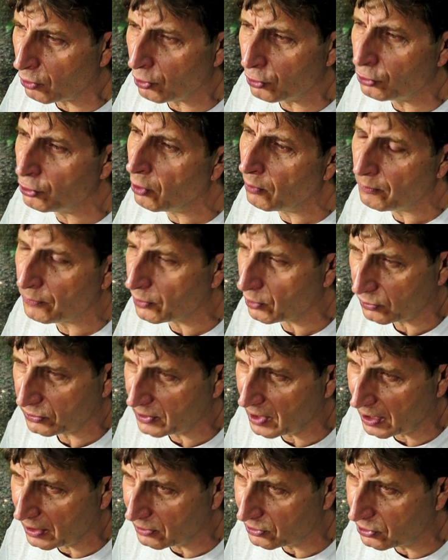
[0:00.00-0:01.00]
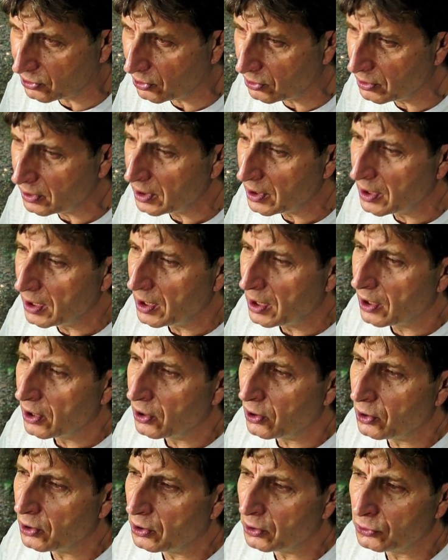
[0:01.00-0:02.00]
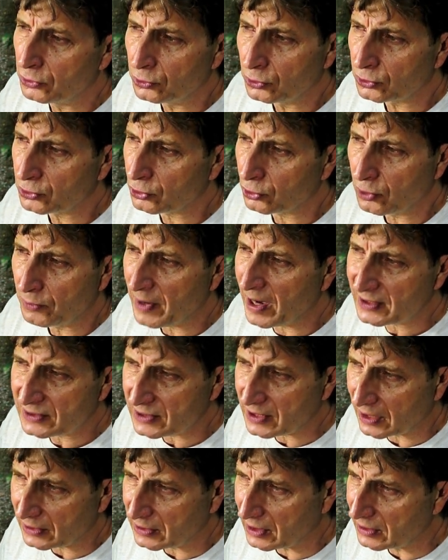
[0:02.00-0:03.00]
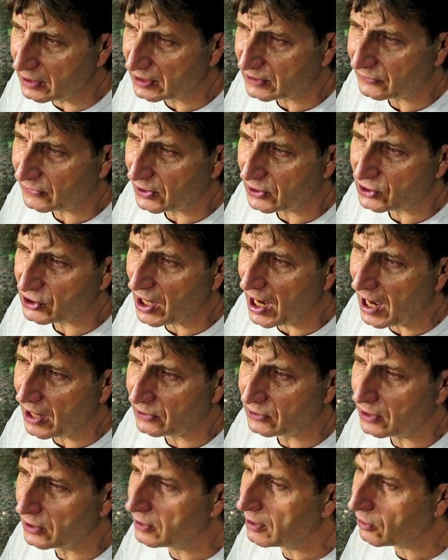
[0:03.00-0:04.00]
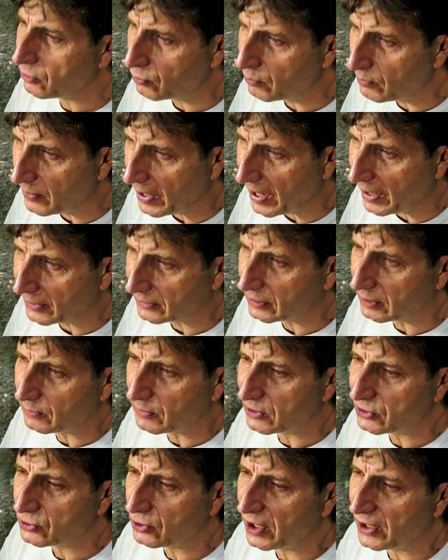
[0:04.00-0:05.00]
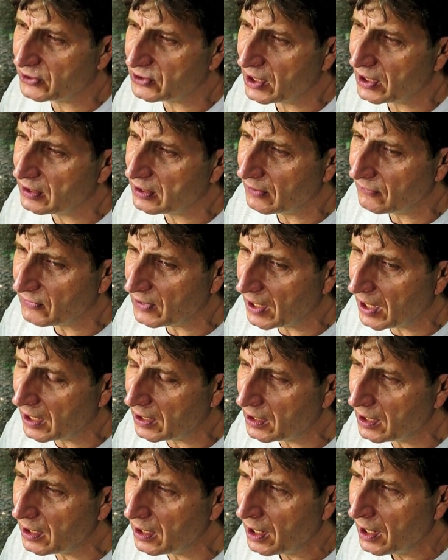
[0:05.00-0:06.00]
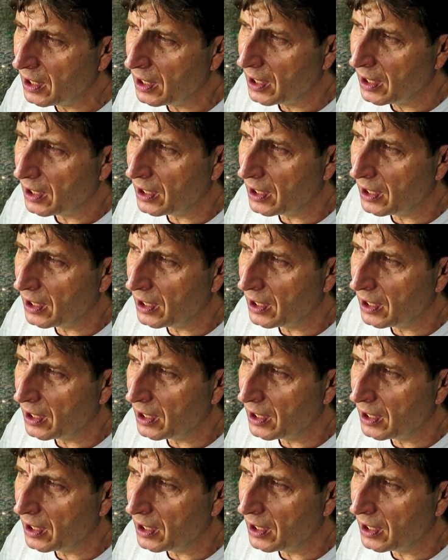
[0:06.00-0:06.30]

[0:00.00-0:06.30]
luogo non protetto eh, non sono mai state né sfregiate né rubate, perciò la gente viene